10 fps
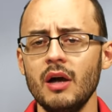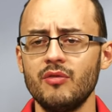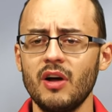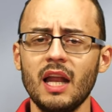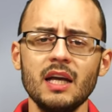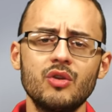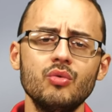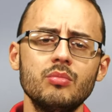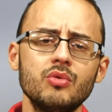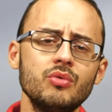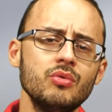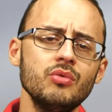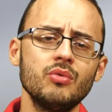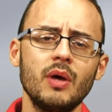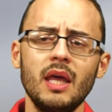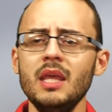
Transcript: falar que o mundo é